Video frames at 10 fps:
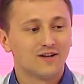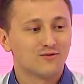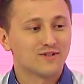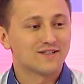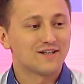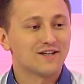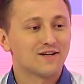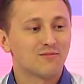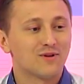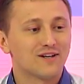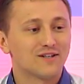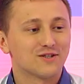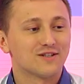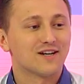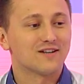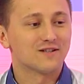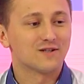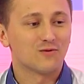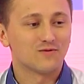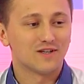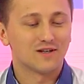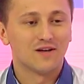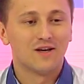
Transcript: настроение было, конечно, радостное у всех,